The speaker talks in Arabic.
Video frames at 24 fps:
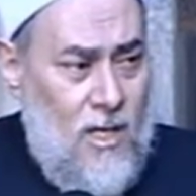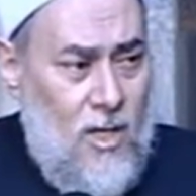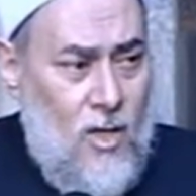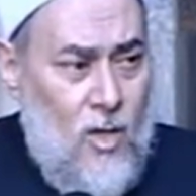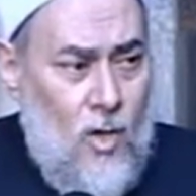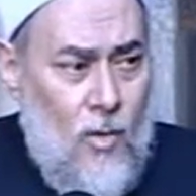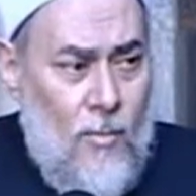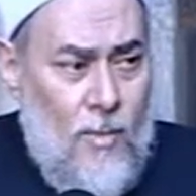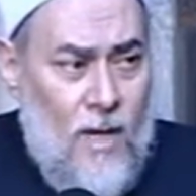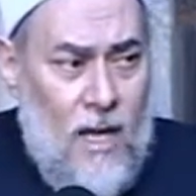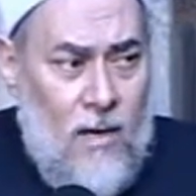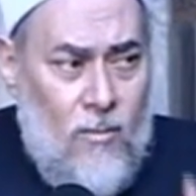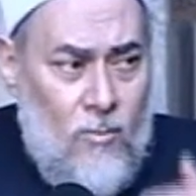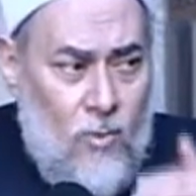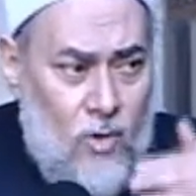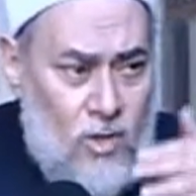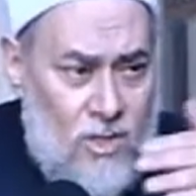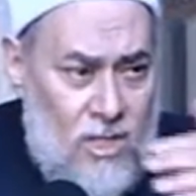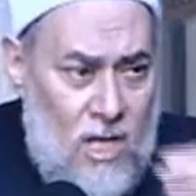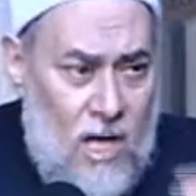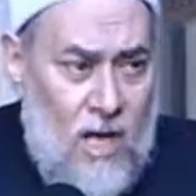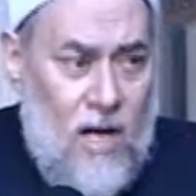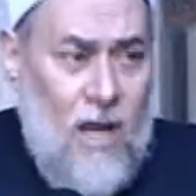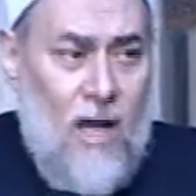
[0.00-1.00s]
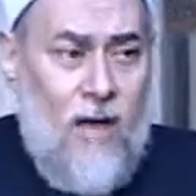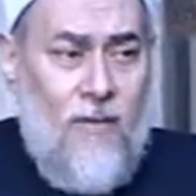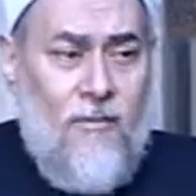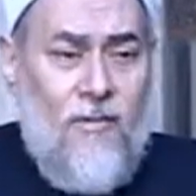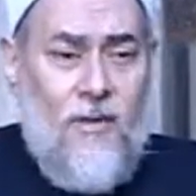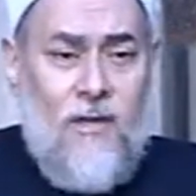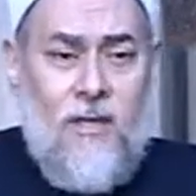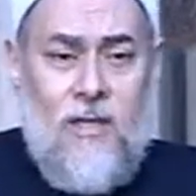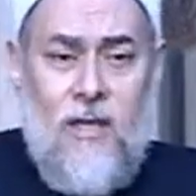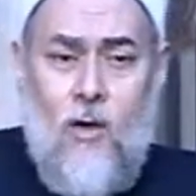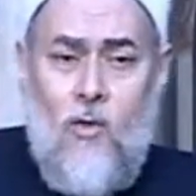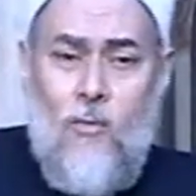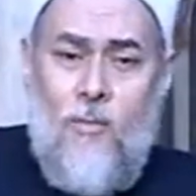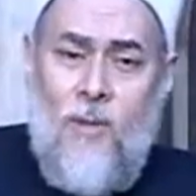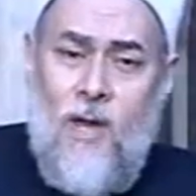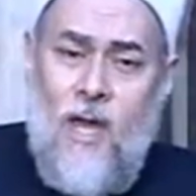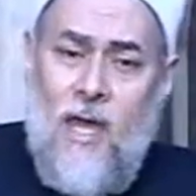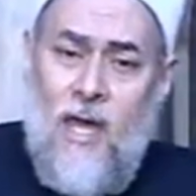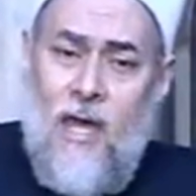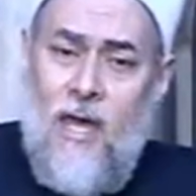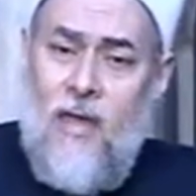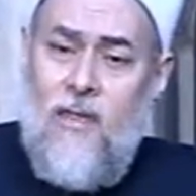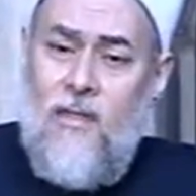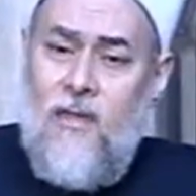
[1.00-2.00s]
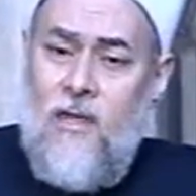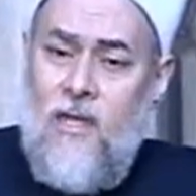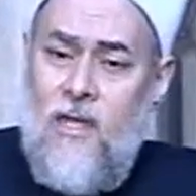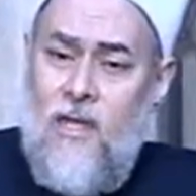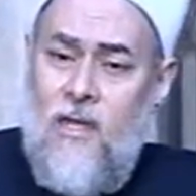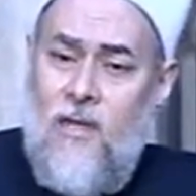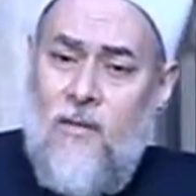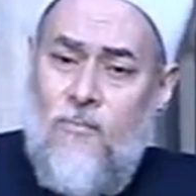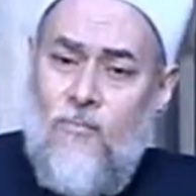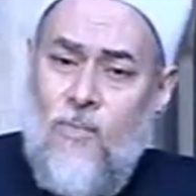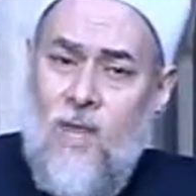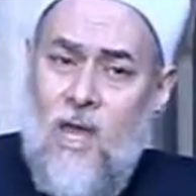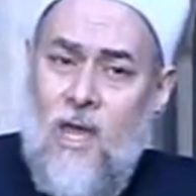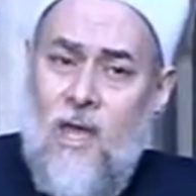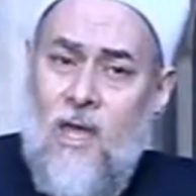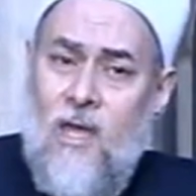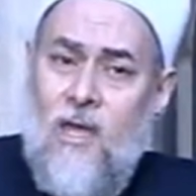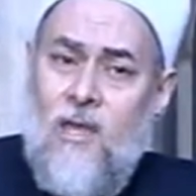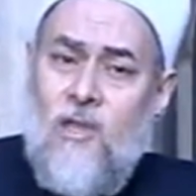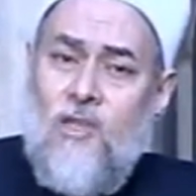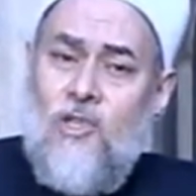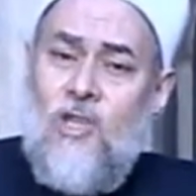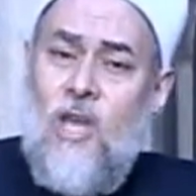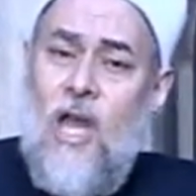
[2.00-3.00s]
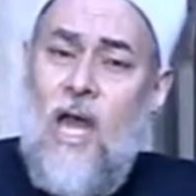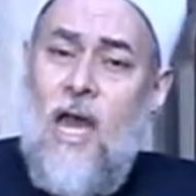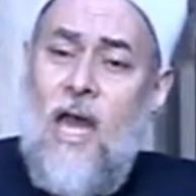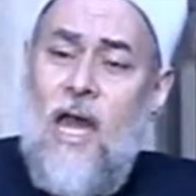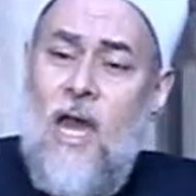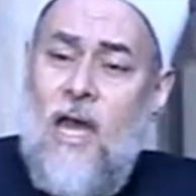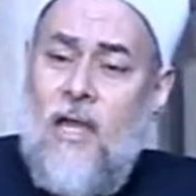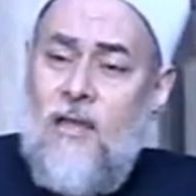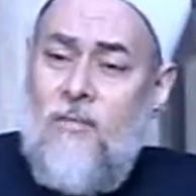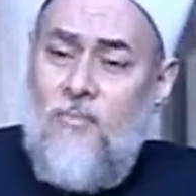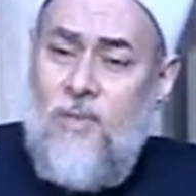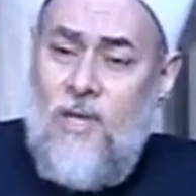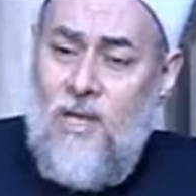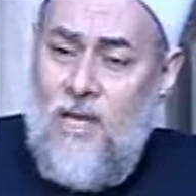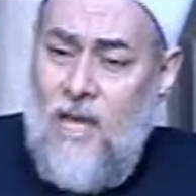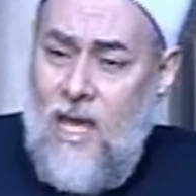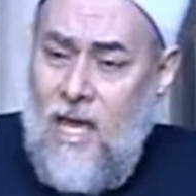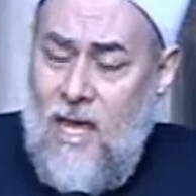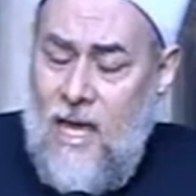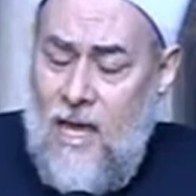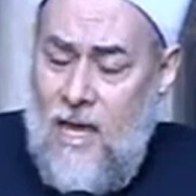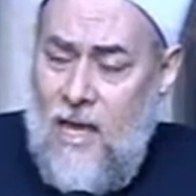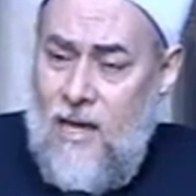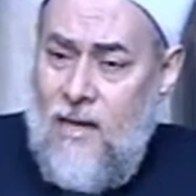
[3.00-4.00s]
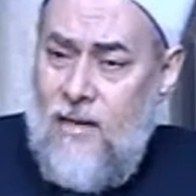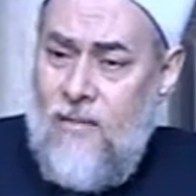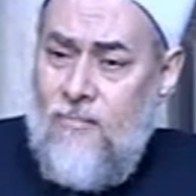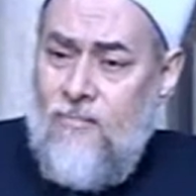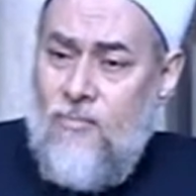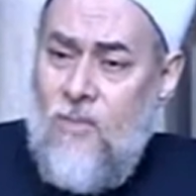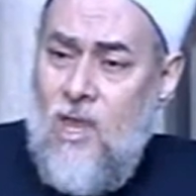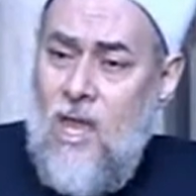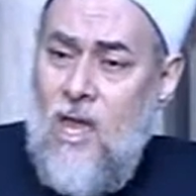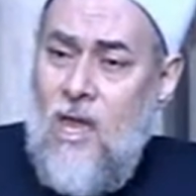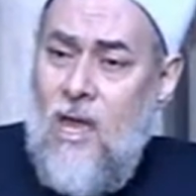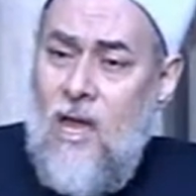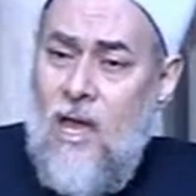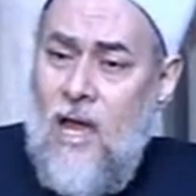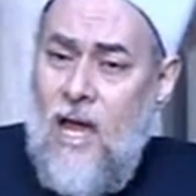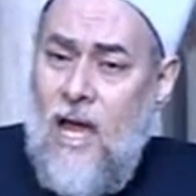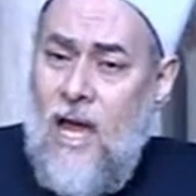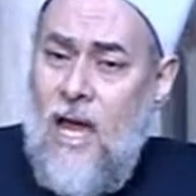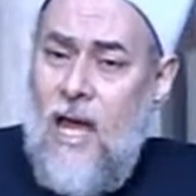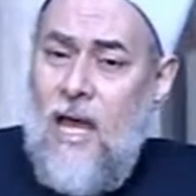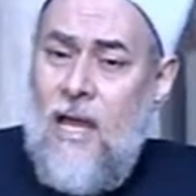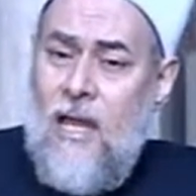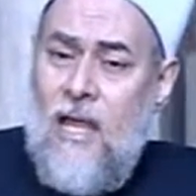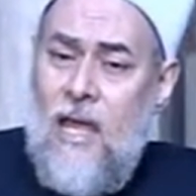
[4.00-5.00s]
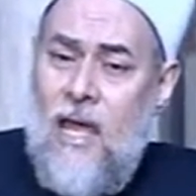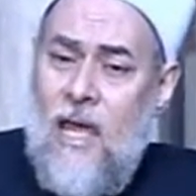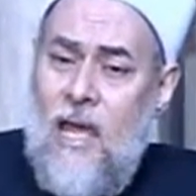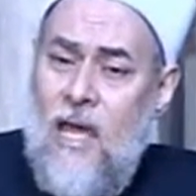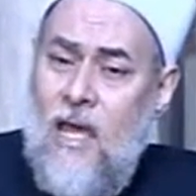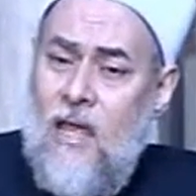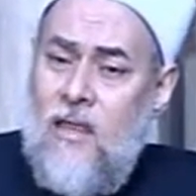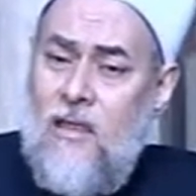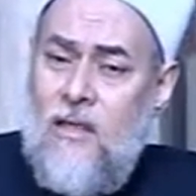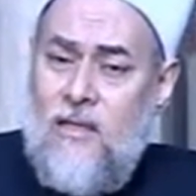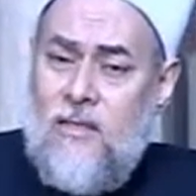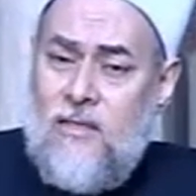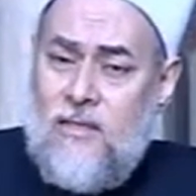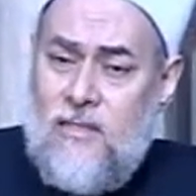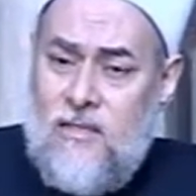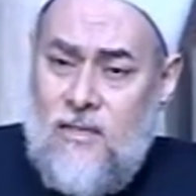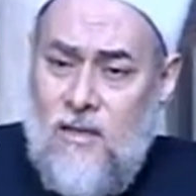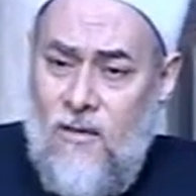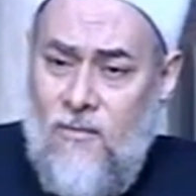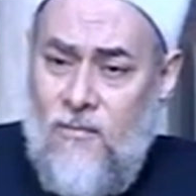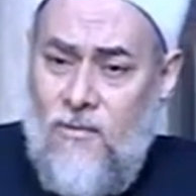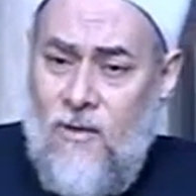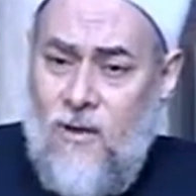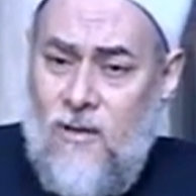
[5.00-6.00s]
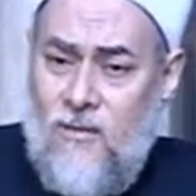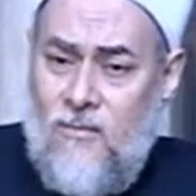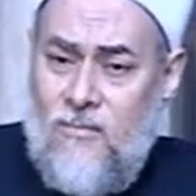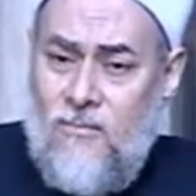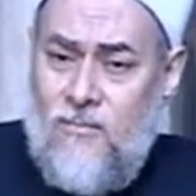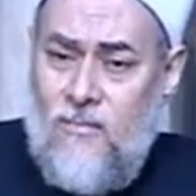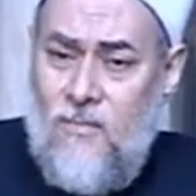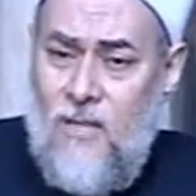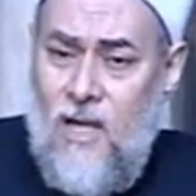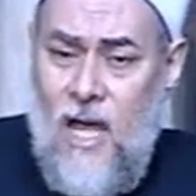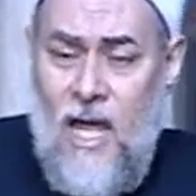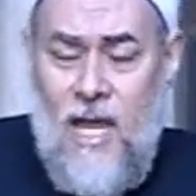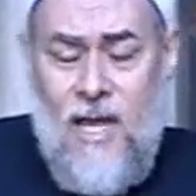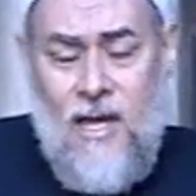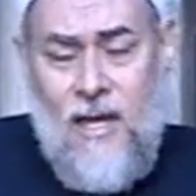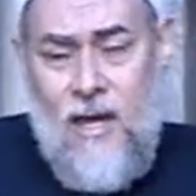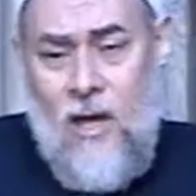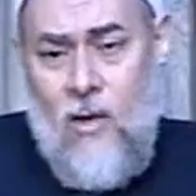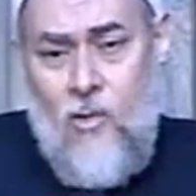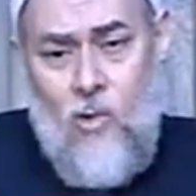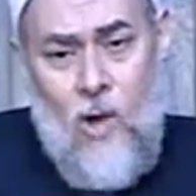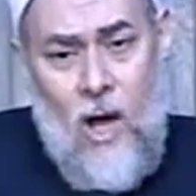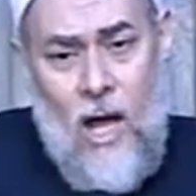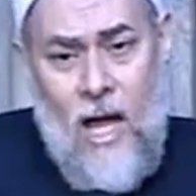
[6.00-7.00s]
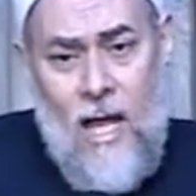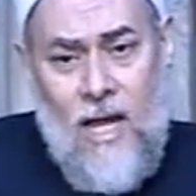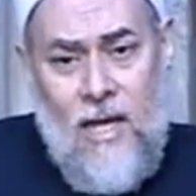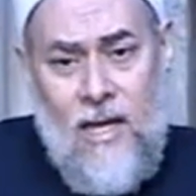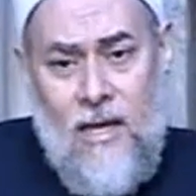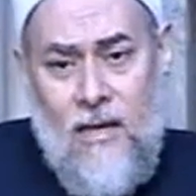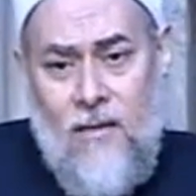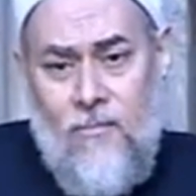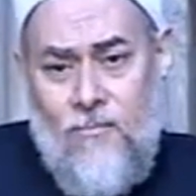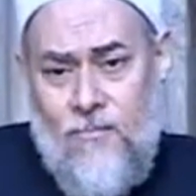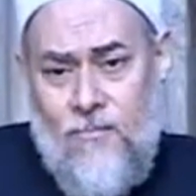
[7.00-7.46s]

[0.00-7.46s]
يبقى المصارعه في التوبه هذه جاءت بناء على هذه الصفة أنه حليم